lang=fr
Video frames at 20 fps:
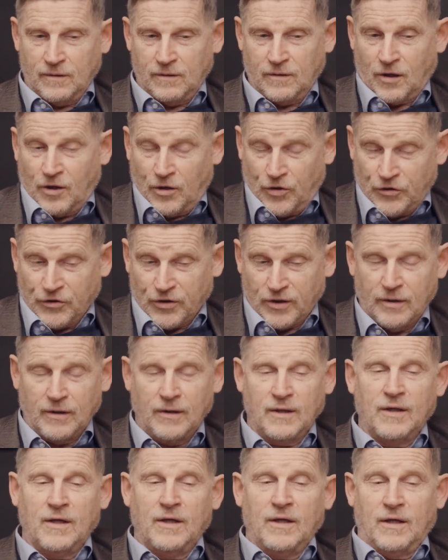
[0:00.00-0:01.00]
rendre
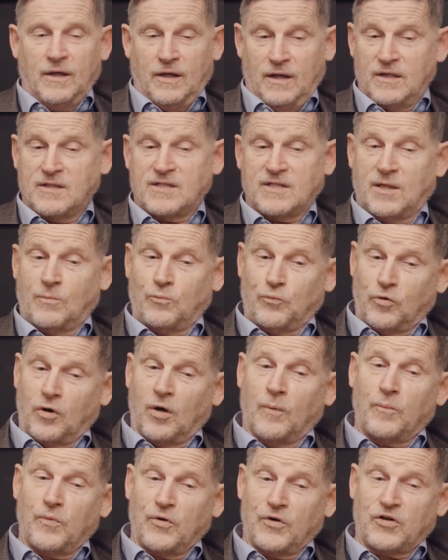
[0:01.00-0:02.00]
et c'est pour
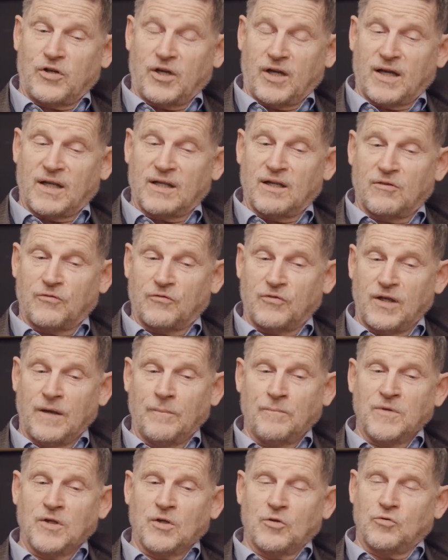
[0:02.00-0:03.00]
empêcher Kadhafi
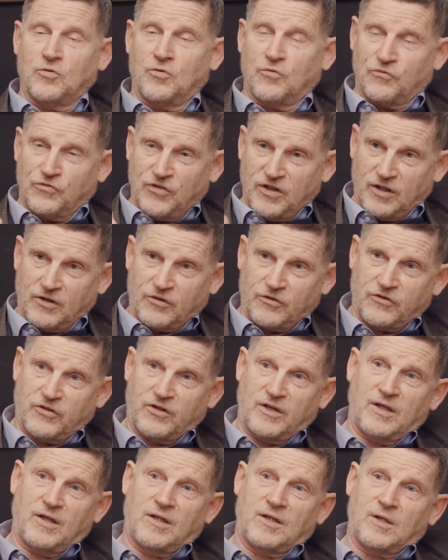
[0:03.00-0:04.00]
de
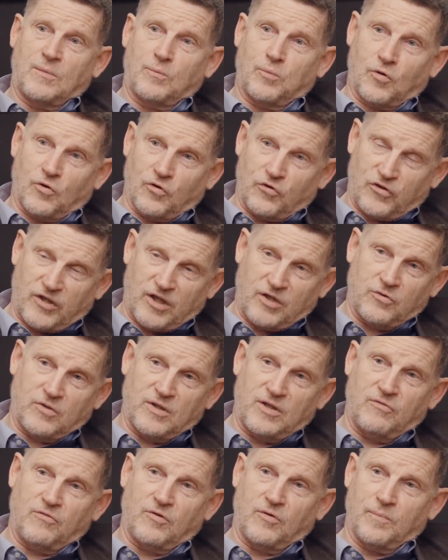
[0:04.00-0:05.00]
financer des projets de
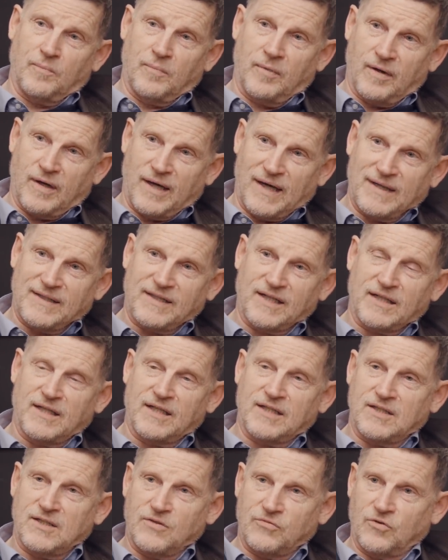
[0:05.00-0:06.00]
développement
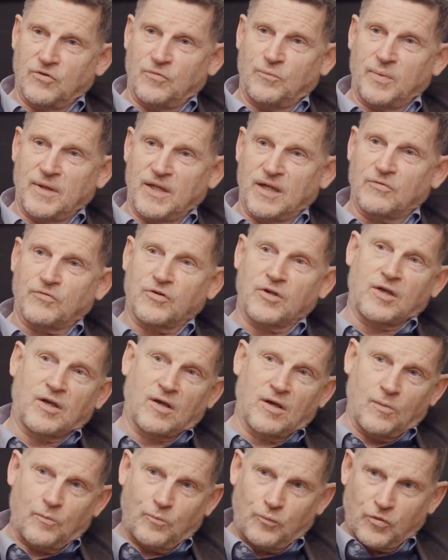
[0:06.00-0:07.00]
alternatifs de pays
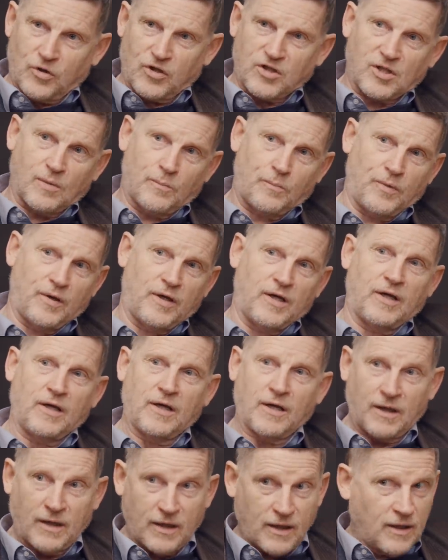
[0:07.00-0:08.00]
africains pour
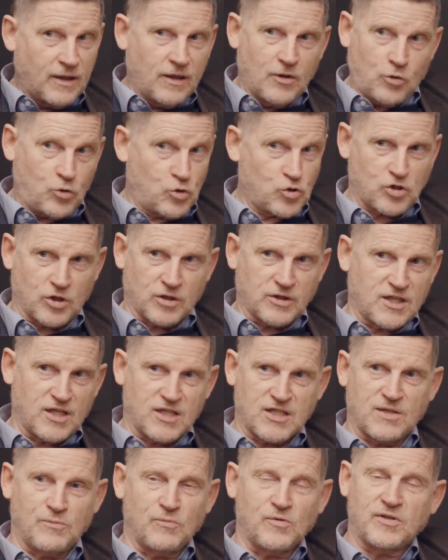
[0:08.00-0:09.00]
échapper au
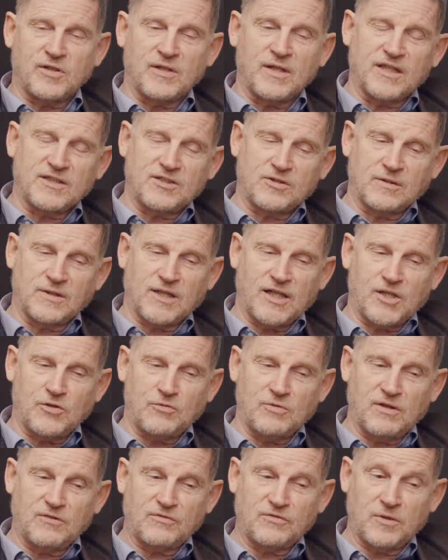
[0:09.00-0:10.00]
chantage des multinationales et
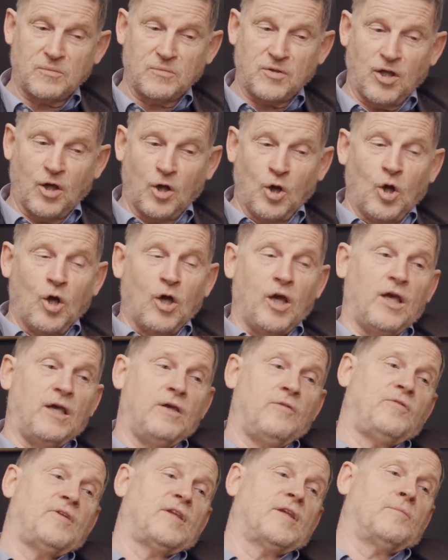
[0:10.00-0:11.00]
du FMI.
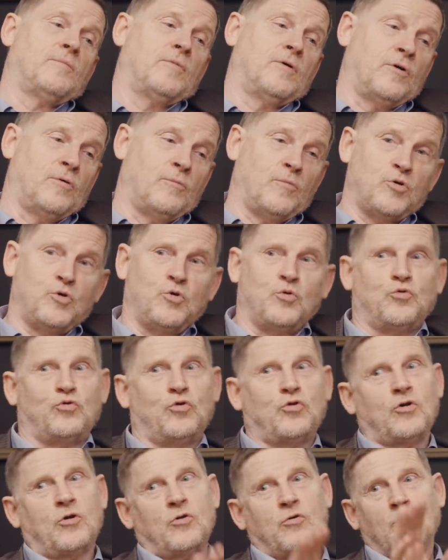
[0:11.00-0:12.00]
évidemment, on m'a dit,
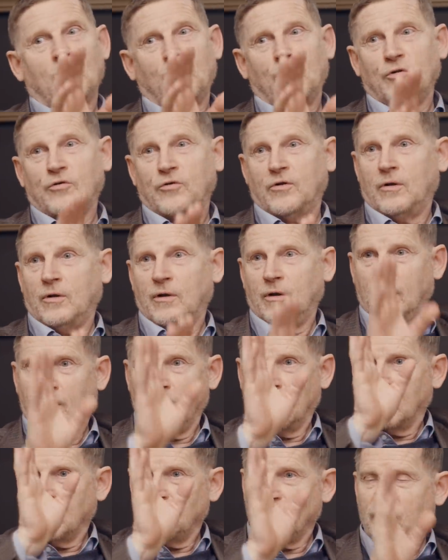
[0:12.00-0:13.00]
c'est un
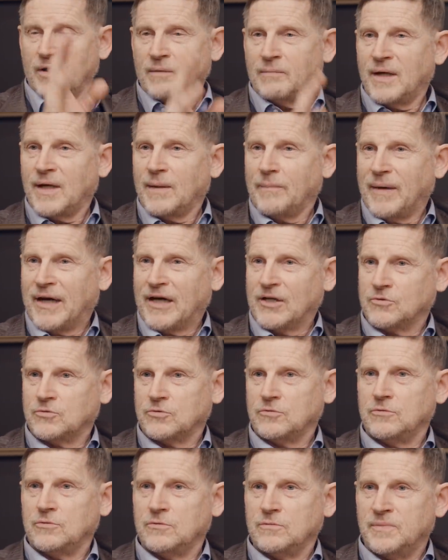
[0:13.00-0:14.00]
comploteur, il voit le mal
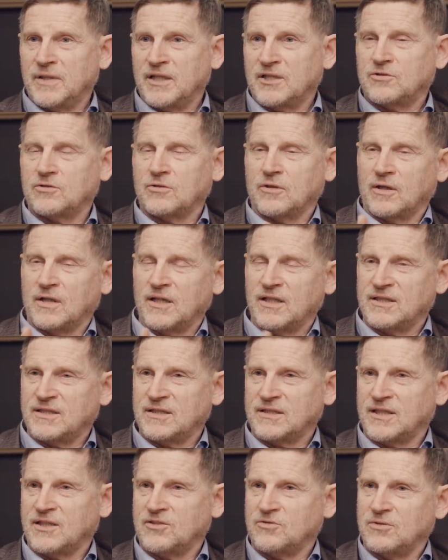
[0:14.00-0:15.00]
partout, bien sûr que les
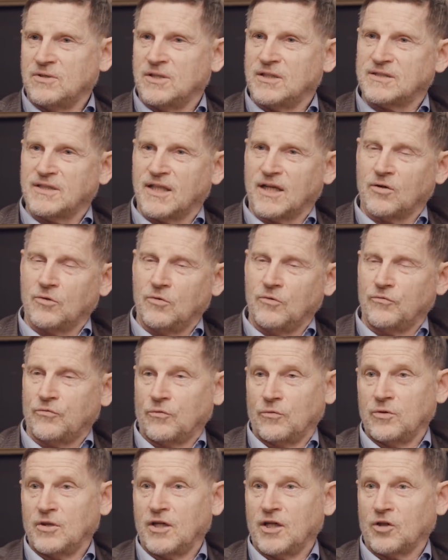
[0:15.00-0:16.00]
États-Unis et Sarko
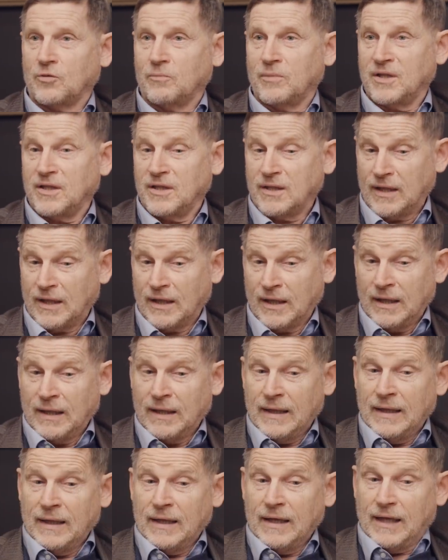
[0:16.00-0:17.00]
font une guerre humanitaire.
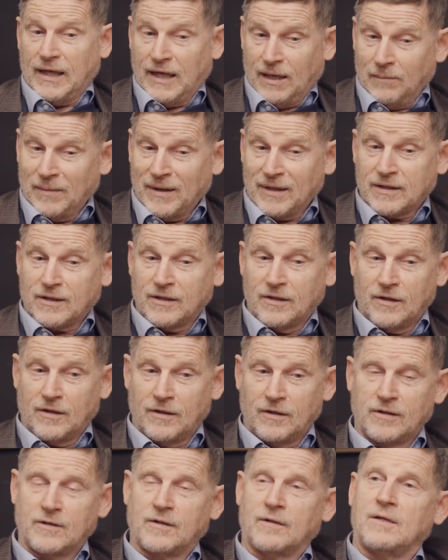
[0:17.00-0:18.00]
Et
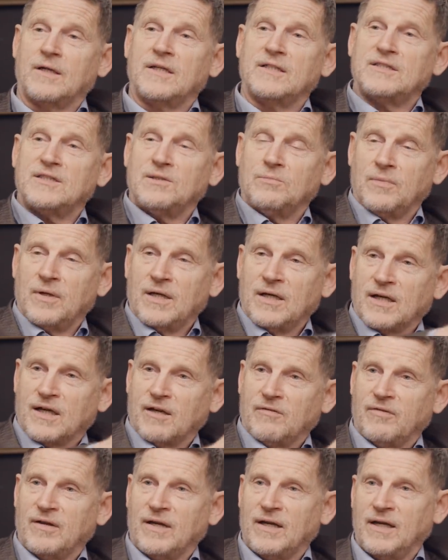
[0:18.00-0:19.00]
maintenant, dans les emails
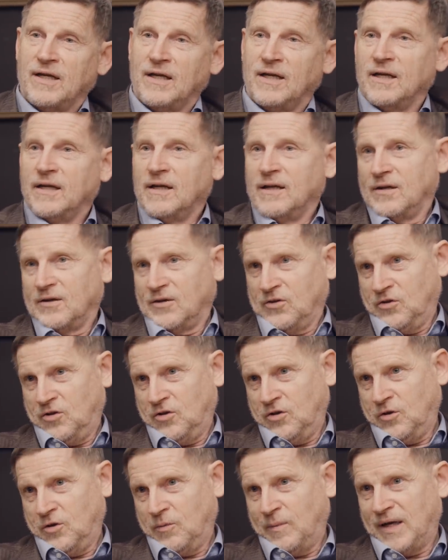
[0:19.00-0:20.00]
révélés
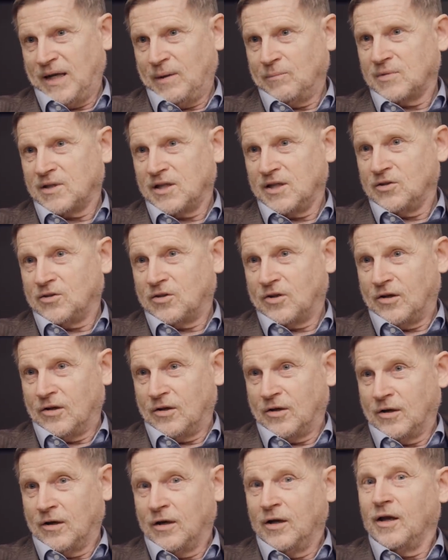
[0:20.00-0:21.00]
de Mme
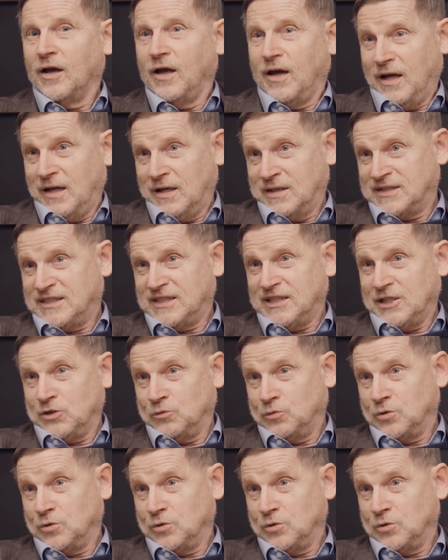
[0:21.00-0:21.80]
Clinton, elle dit,